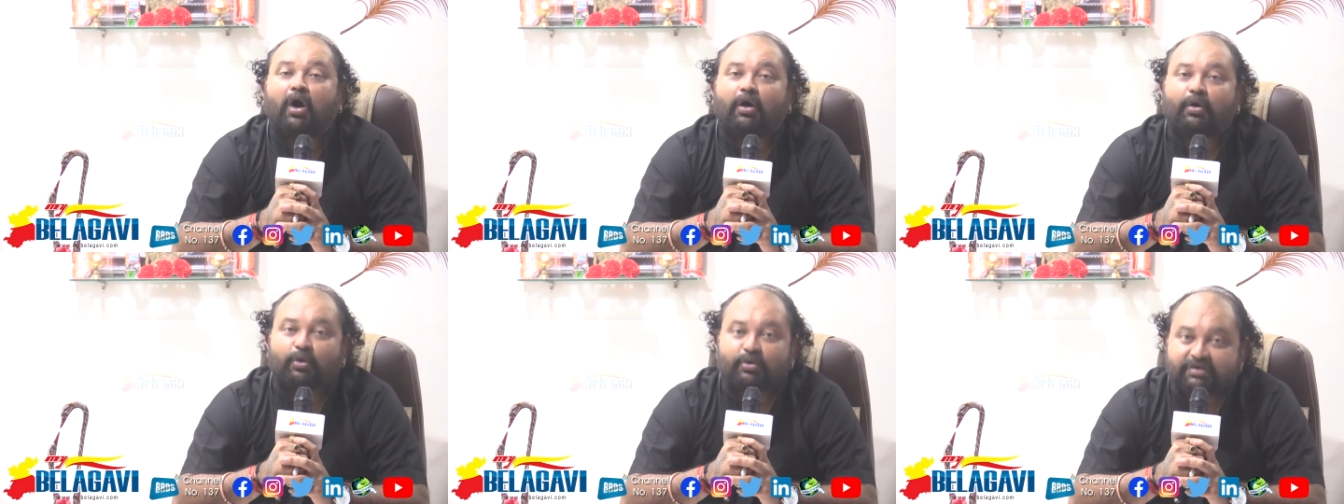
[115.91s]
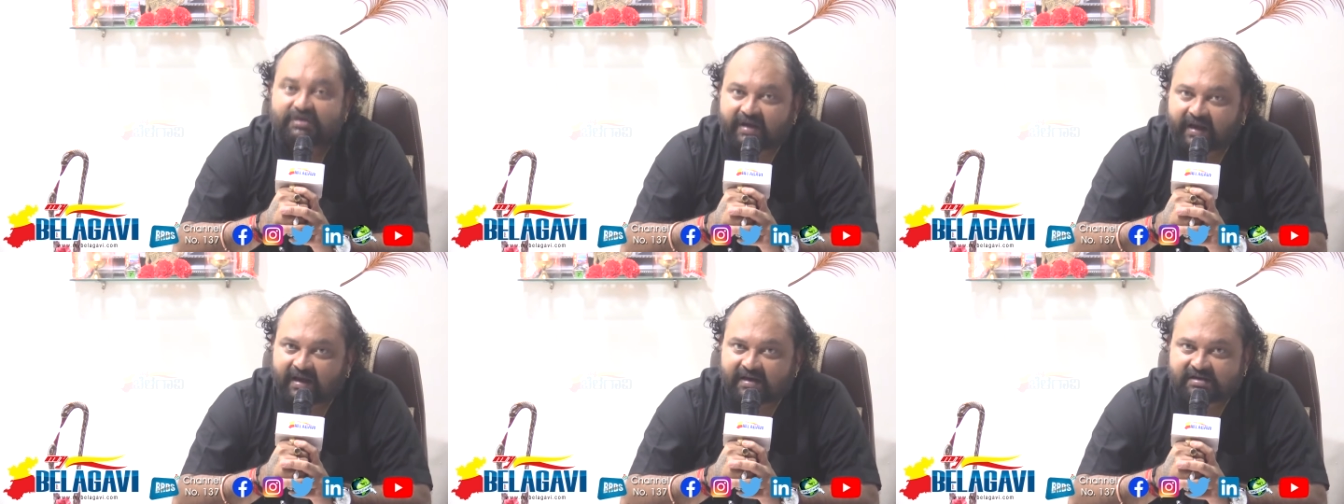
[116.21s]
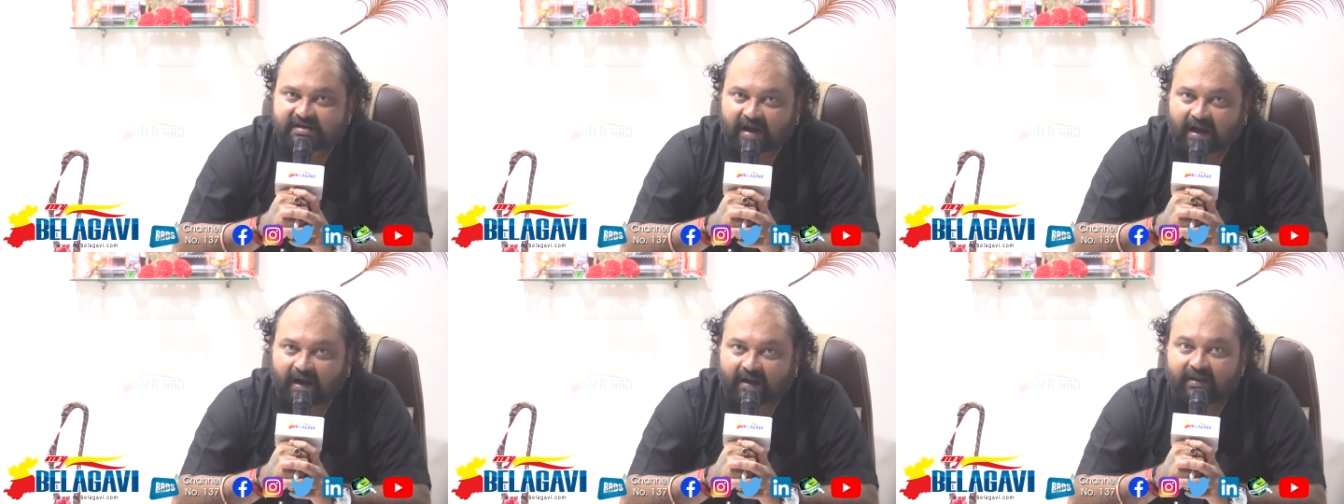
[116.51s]
और उसी
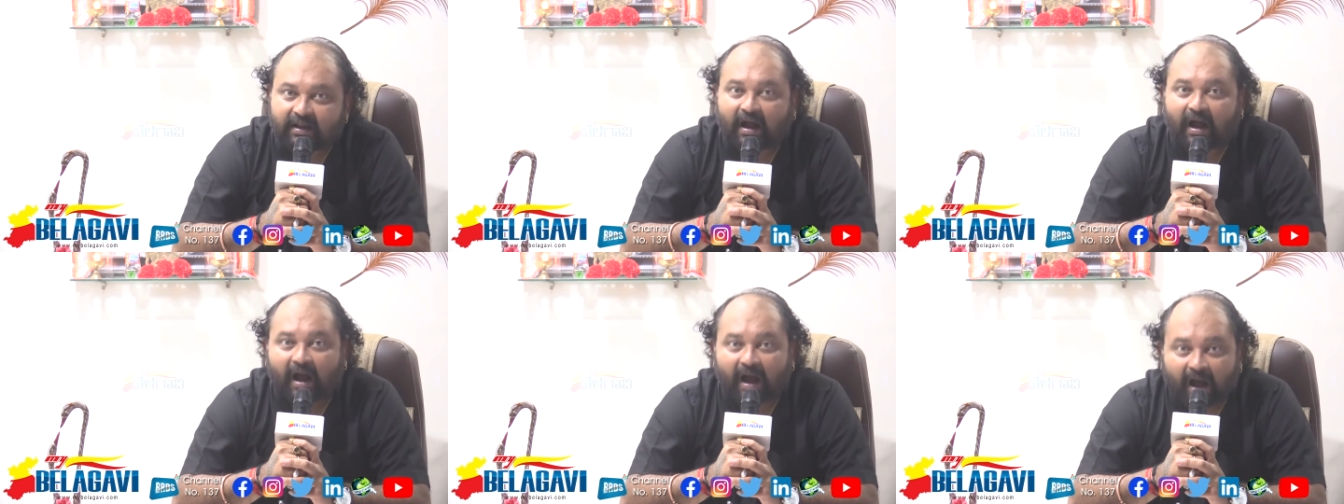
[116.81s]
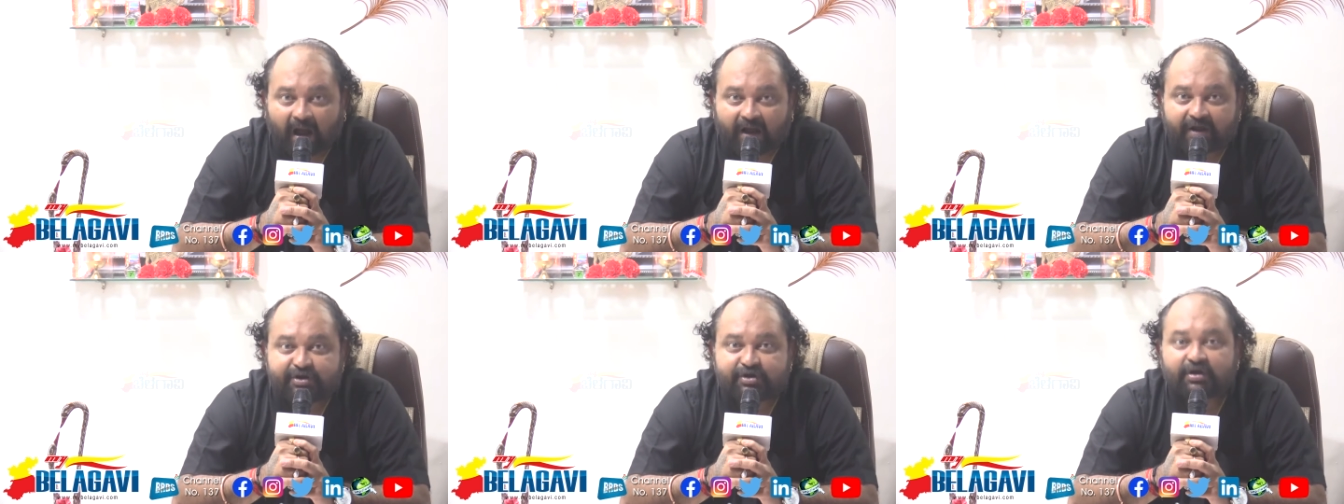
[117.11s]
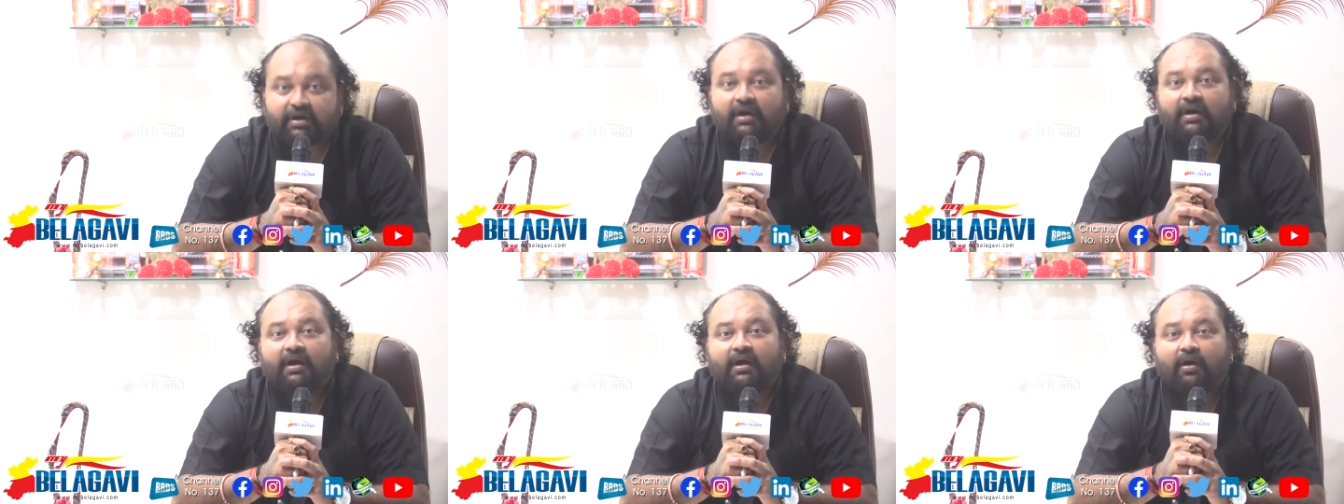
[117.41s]
के साथ आज